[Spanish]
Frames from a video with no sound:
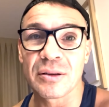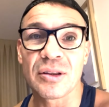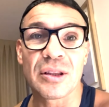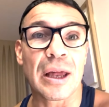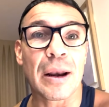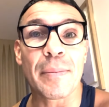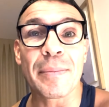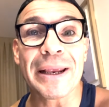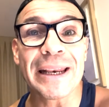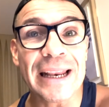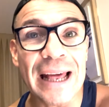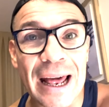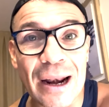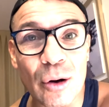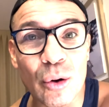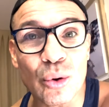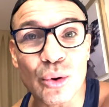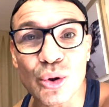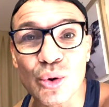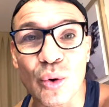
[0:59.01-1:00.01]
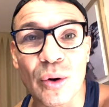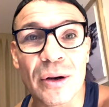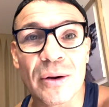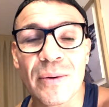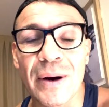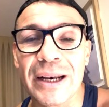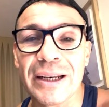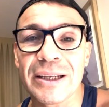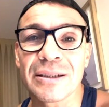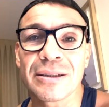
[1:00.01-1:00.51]
terminar con sus
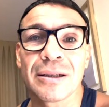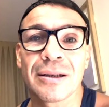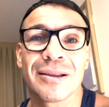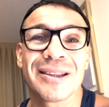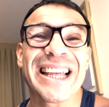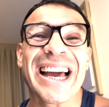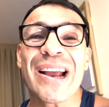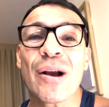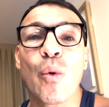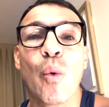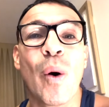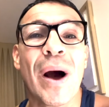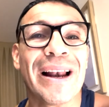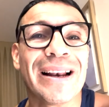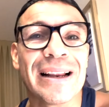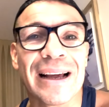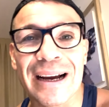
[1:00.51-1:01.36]
rivales, da igual